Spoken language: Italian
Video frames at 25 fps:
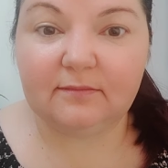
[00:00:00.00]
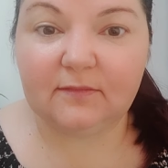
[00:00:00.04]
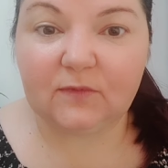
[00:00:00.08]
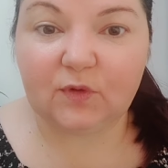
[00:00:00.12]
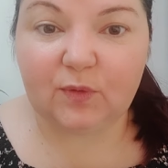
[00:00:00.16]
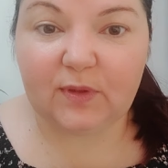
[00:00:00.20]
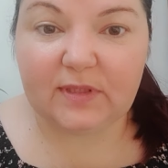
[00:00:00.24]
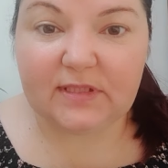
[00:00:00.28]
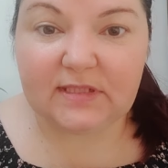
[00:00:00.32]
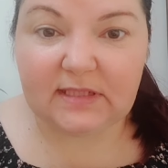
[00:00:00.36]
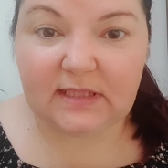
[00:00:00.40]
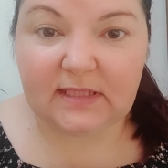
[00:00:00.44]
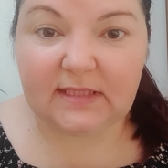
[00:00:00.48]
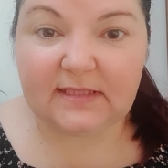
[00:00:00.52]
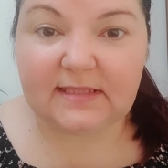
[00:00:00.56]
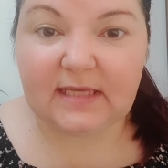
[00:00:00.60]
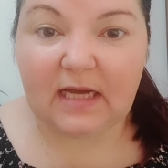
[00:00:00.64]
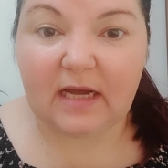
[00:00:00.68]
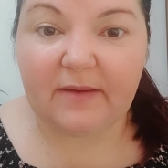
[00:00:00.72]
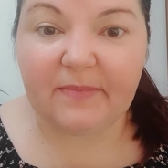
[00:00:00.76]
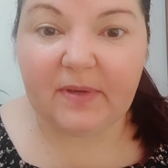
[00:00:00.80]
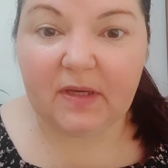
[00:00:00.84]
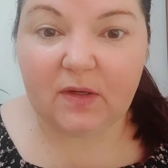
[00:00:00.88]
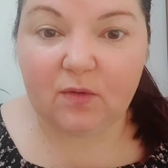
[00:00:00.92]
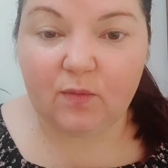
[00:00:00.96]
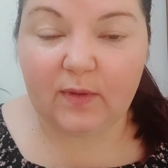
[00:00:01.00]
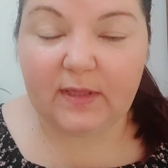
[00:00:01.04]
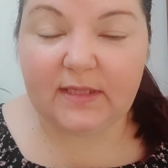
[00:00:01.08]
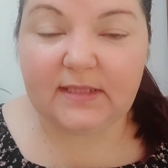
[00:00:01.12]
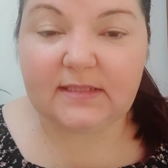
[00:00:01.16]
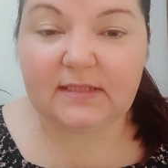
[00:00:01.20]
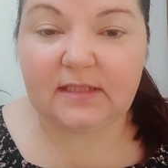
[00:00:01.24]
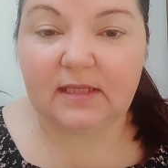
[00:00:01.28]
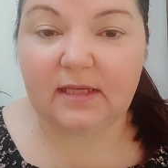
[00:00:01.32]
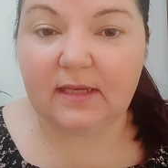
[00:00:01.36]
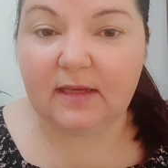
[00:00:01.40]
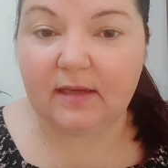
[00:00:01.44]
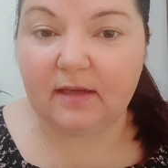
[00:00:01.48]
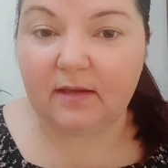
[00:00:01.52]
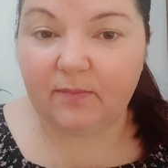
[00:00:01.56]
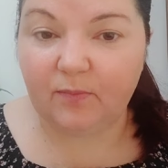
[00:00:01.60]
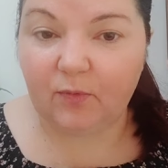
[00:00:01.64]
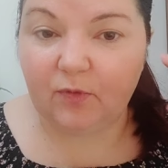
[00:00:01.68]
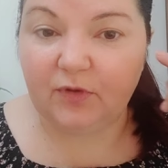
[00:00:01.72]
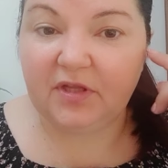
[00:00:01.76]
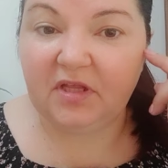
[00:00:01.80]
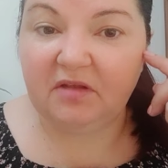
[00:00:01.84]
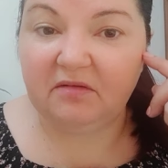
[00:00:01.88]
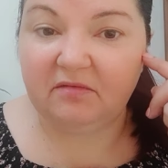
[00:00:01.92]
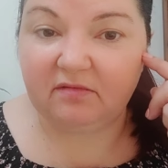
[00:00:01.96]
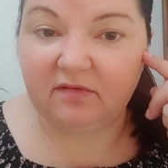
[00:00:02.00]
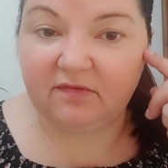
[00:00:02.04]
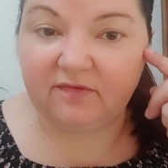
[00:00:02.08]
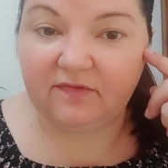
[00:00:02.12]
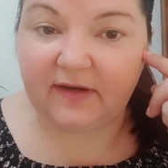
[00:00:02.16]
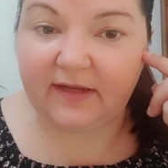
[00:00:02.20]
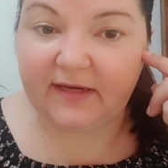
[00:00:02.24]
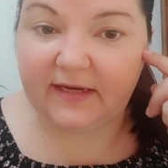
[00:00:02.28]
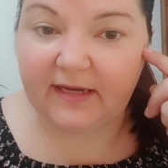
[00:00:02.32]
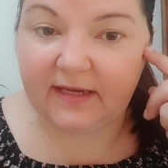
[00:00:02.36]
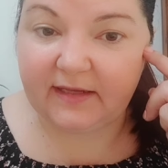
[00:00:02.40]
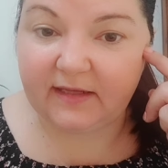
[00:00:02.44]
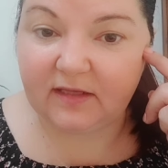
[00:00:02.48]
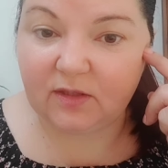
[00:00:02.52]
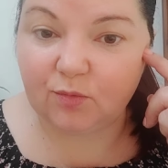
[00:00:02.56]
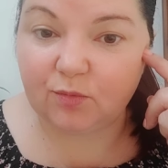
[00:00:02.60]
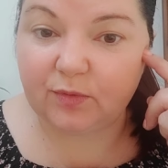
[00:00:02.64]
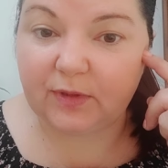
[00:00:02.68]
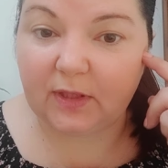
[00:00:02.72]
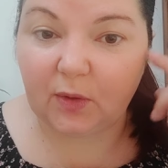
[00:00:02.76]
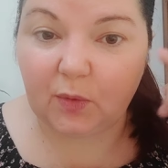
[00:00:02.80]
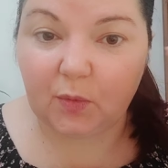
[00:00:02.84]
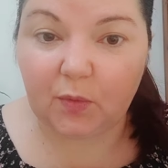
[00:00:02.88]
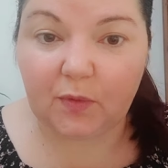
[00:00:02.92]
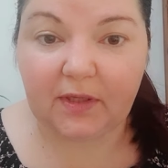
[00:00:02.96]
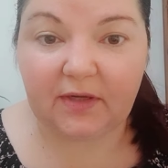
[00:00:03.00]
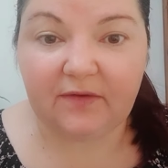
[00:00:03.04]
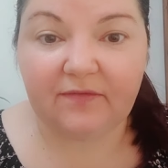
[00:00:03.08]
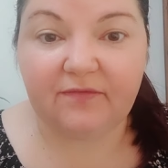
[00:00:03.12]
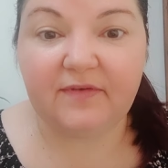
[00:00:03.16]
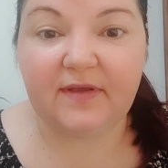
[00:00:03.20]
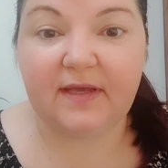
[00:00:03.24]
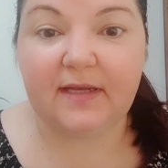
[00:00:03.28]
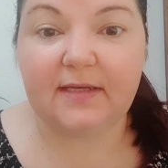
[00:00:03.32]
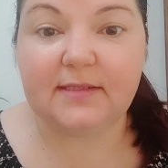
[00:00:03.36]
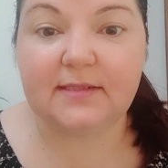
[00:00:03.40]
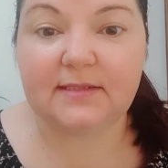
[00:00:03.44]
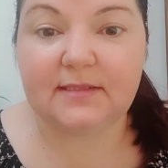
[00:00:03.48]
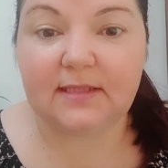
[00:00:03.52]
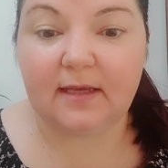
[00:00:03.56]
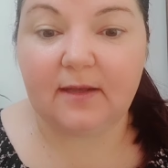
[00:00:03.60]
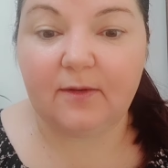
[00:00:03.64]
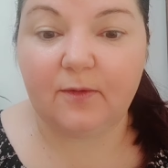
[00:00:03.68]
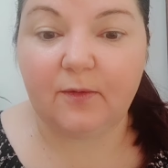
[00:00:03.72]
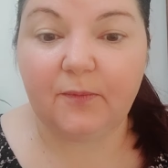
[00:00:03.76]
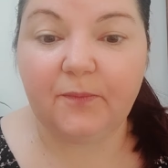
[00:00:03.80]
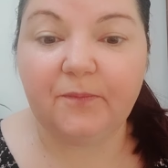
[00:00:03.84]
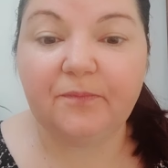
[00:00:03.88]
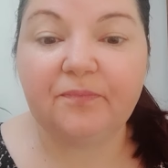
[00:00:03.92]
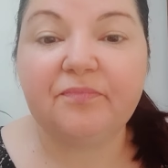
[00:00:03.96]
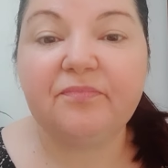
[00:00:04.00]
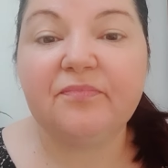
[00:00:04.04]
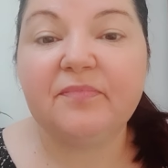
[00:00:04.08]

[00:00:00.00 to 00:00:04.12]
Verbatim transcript: questi esami, questi, e poi devi fare anche un'ecografia al seno